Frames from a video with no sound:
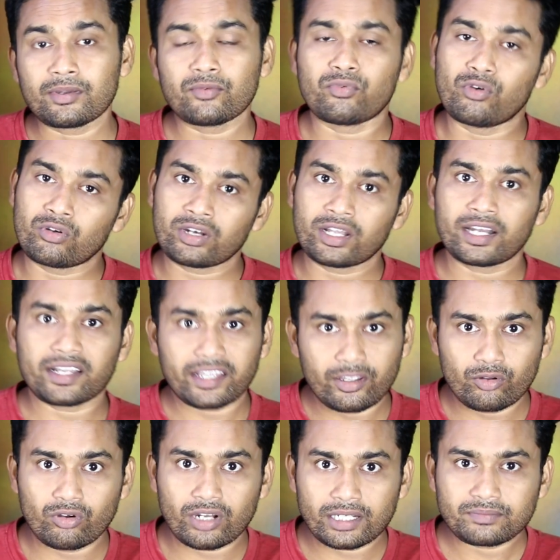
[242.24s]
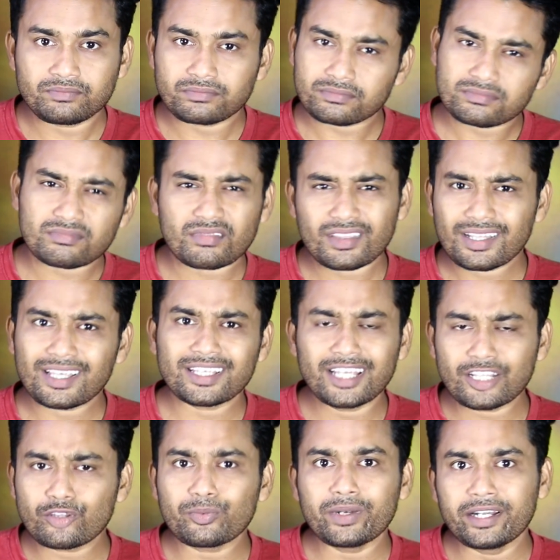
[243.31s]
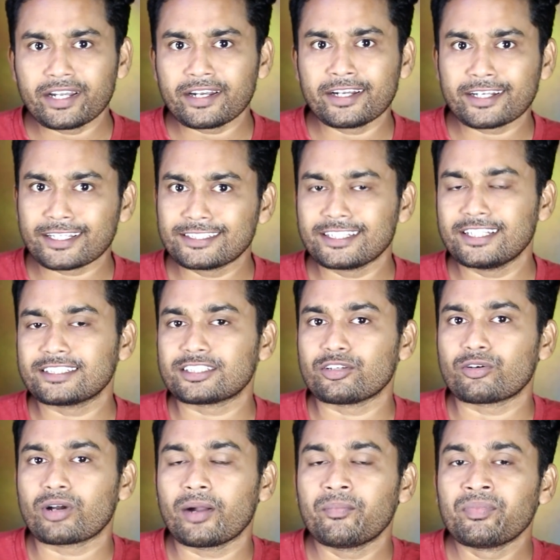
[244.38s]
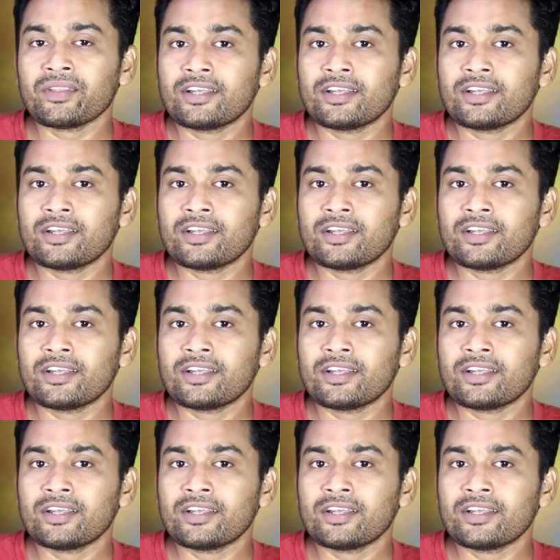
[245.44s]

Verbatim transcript: है फ़ोन करके ही होगा या तो फिर इंटरनेट के जरिए से होगा